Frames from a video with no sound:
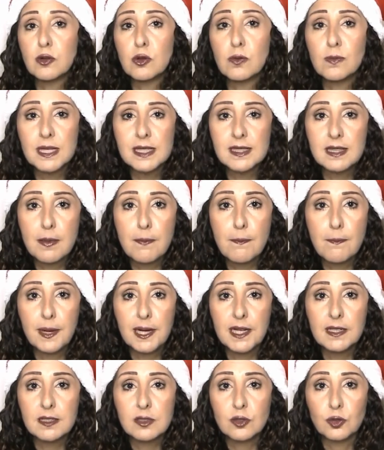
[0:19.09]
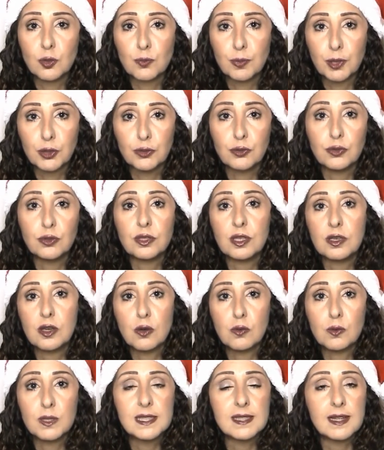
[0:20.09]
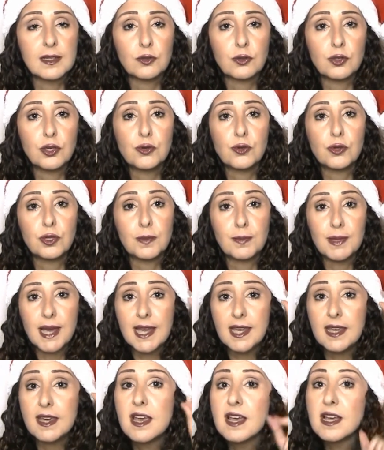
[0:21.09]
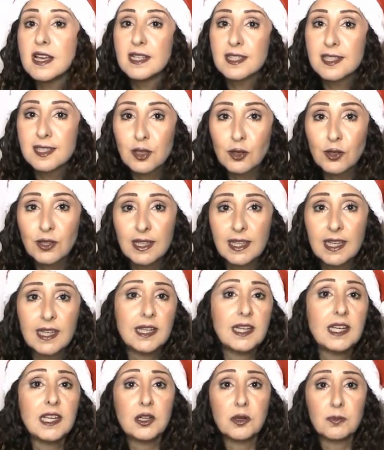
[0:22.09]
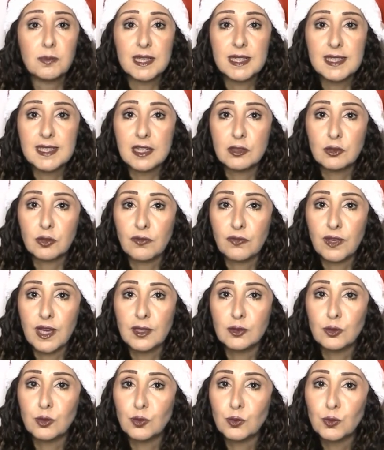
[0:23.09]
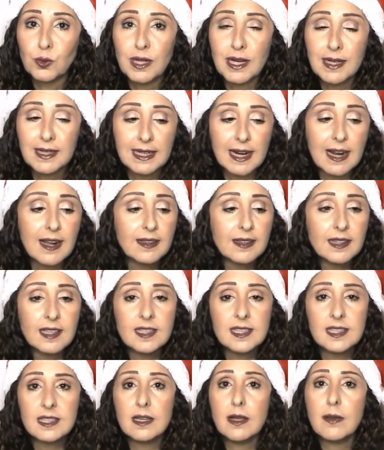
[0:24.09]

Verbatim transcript: Come sempre sono prodotti che ho acquistato io con i miei soldini, non mi è stato inviato nulla gratis,